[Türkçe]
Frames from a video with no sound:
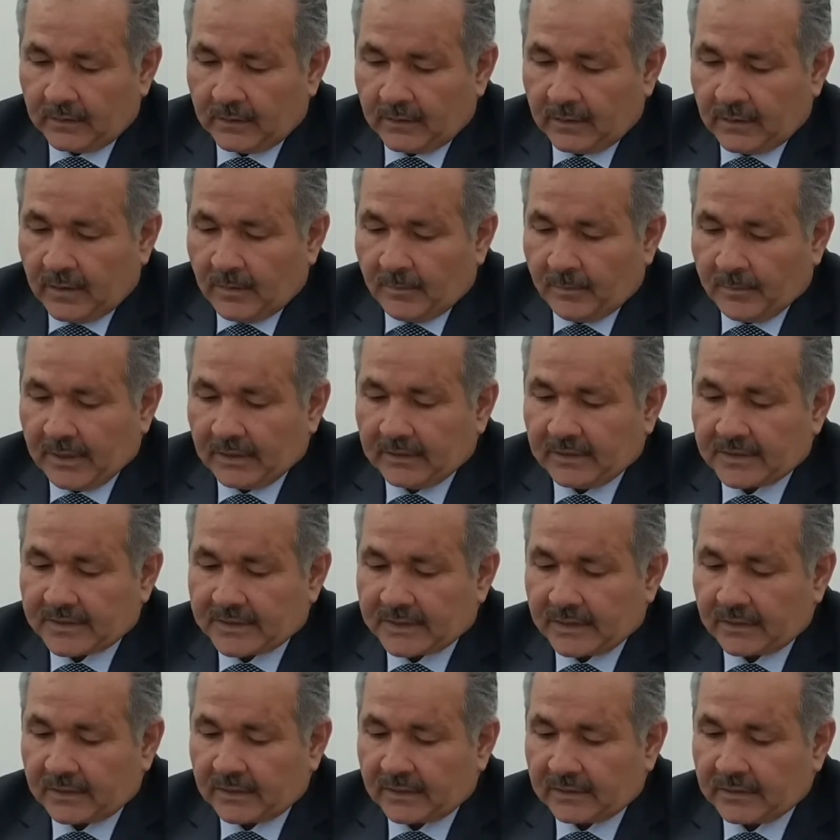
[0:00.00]
Belki
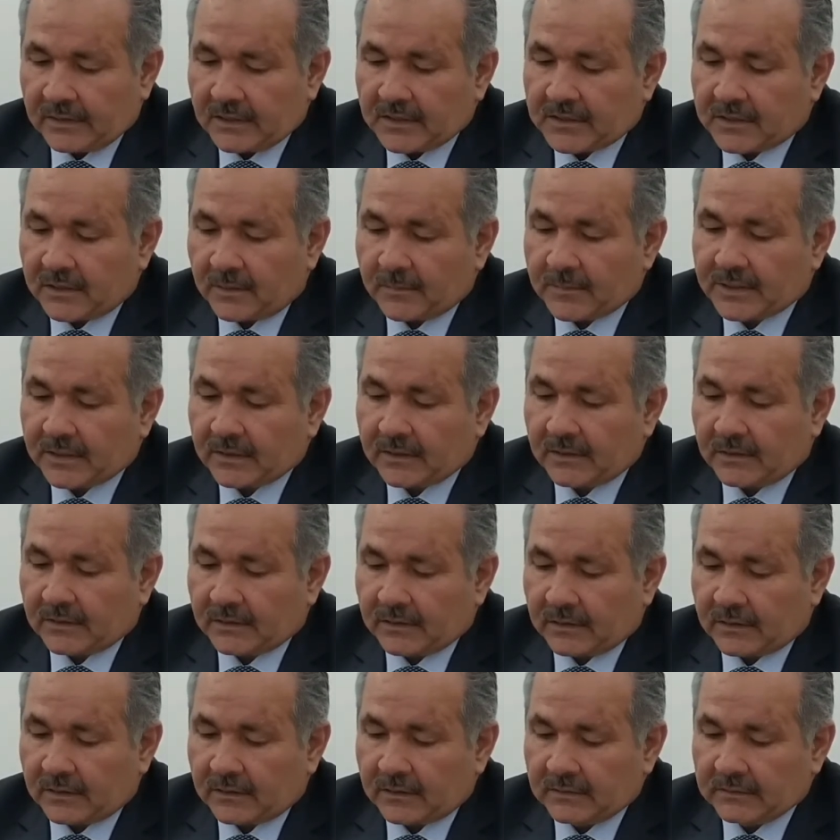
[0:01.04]
zerreden şemse kadar
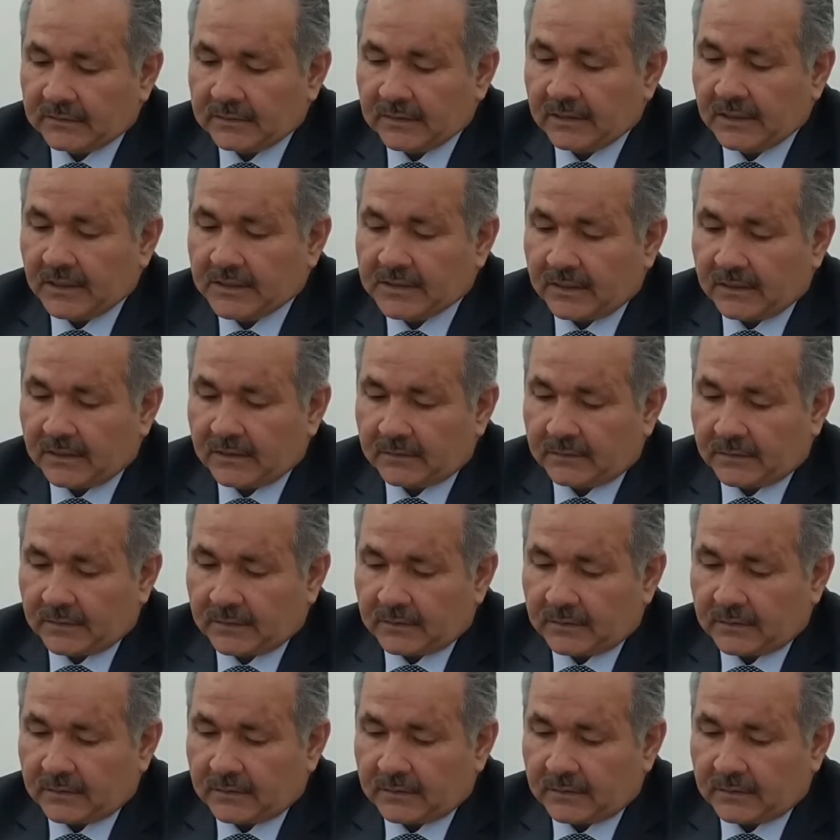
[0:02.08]
dereceleri var.